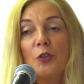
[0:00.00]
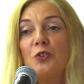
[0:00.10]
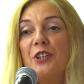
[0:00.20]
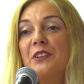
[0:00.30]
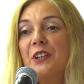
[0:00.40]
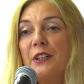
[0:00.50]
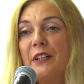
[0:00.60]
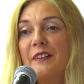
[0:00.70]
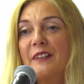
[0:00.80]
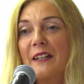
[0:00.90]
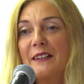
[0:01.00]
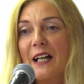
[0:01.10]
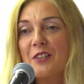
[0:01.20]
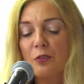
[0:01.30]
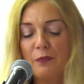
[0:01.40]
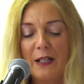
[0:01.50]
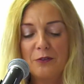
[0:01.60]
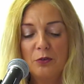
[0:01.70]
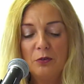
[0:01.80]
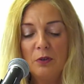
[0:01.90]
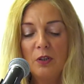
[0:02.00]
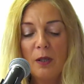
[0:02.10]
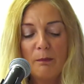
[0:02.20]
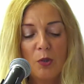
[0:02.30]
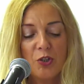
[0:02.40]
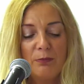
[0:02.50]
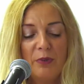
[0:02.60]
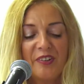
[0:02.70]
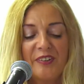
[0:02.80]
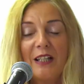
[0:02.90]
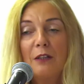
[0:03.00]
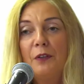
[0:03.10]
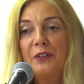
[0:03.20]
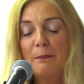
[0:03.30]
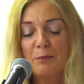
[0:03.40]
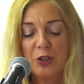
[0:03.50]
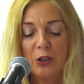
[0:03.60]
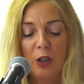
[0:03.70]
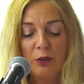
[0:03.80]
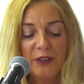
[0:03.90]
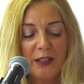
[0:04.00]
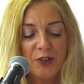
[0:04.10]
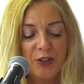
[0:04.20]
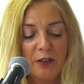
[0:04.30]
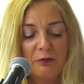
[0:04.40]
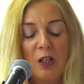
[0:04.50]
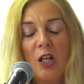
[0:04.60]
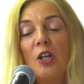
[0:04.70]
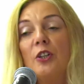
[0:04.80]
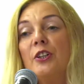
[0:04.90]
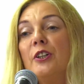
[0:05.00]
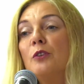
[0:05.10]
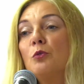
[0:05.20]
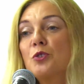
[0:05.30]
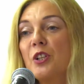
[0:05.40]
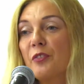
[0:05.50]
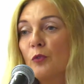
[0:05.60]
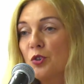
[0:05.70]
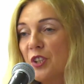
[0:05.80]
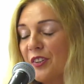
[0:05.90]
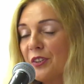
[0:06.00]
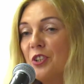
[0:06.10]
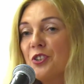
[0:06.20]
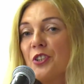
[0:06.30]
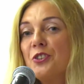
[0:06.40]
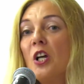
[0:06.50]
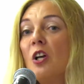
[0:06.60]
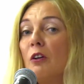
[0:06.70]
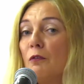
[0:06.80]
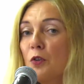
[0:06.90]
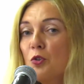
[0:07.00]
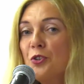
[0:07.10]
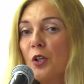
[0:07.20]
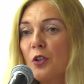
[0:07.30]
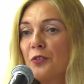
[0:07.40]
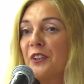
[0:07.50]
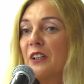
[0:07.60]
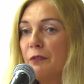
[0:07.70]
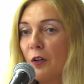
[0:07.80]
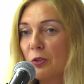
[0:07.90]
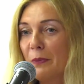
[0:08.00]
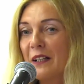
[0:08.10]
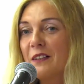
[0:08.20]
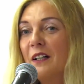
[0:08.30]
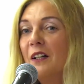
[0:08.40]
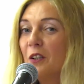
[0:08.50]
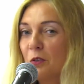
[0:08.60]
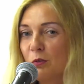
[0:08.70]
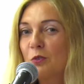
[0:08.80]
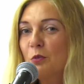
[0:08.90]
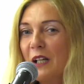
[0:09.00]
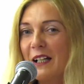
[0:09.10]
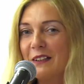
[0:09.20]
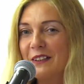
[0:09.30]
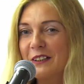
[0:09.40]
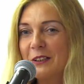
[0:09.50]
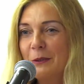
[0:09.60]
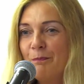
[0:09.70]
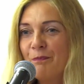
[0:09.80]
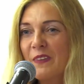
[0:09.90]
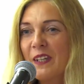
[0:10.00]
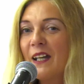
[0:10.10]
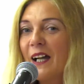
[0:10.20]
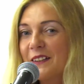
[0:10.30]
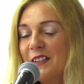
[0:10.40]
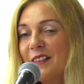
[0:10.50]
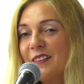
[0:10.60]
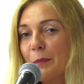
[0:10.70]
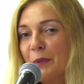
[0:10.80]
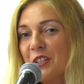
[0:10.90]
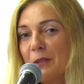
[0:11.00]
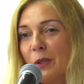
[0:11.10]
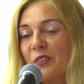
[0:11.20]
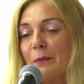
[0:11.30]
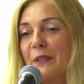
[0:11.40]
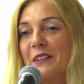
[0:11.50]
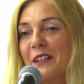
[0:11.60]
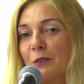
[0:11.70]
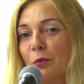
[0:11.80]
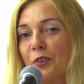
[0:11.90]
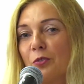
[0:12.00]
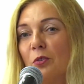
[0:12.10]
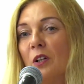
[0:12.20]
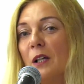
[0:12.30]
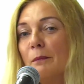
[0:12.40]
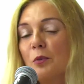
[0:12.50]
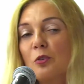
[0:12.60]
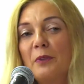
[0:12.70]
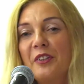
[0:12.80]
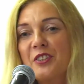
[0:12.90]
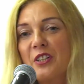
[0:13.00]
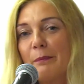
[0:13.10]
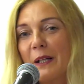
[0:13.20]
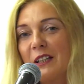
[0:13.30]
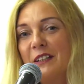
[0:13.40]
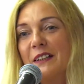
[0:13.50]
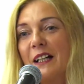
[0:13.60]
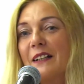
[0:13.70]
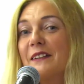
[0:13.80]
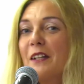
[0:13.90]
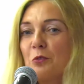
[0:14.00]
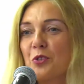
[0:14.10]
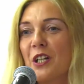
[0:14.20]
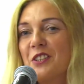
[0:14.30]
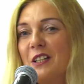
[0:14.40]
To dzięki ich zaangażowaniu możemy z zachwytem przyglądać się i uczestniczyć w różnorodnych formach kulturalnych. A teraz zapraszam o zabranie głosu burmistrza Barlinka Dariusza